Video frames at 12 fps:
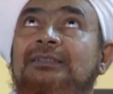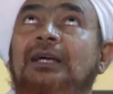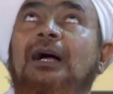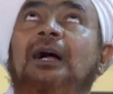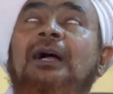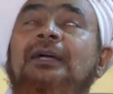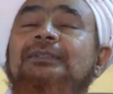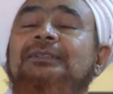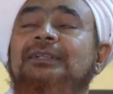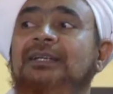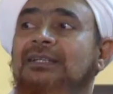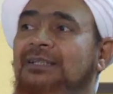يا حي
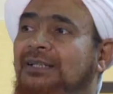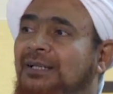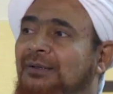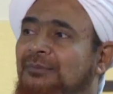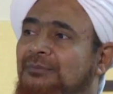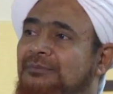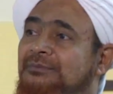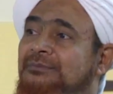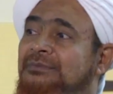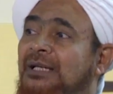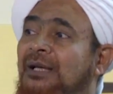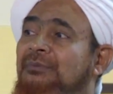احينا
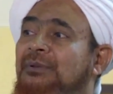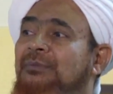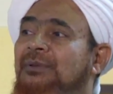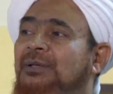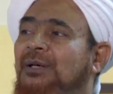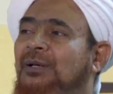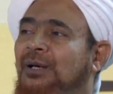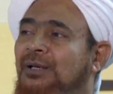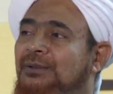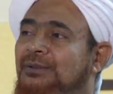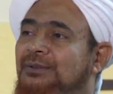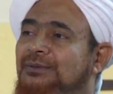بحبيبك
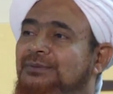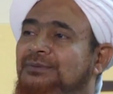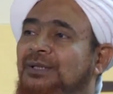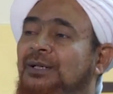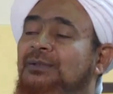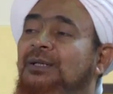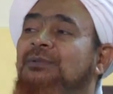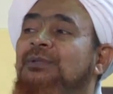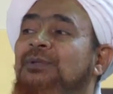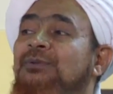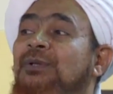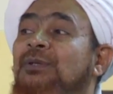الحي
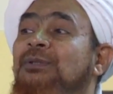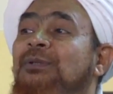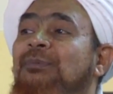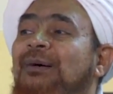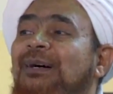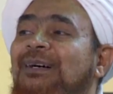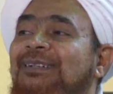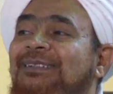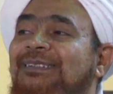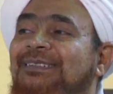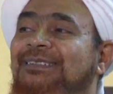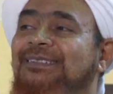حياة طيبة
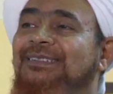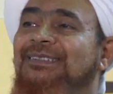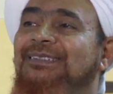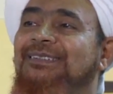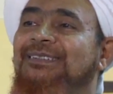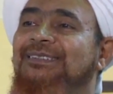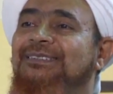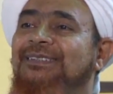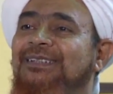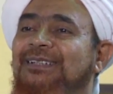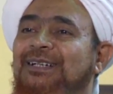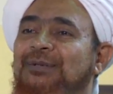
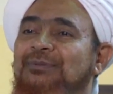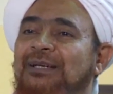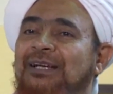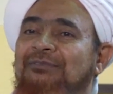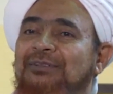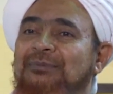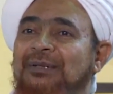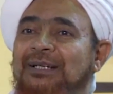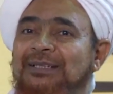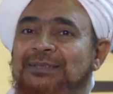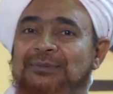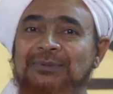نرقى بها في
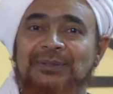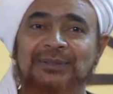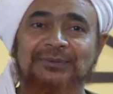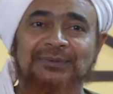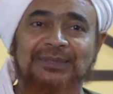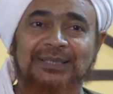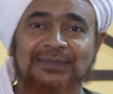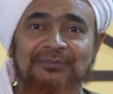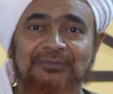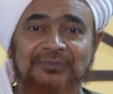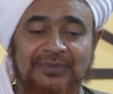المراتب الرفيعة